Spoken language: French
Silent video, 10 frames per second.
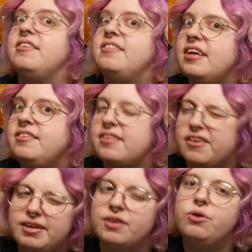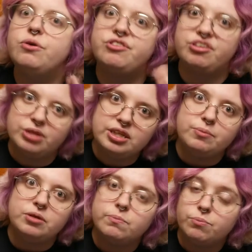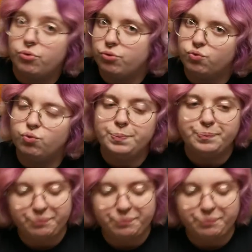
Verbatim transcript: et ça c'est un clin d'œil que j'ai bien aimé pour le coup.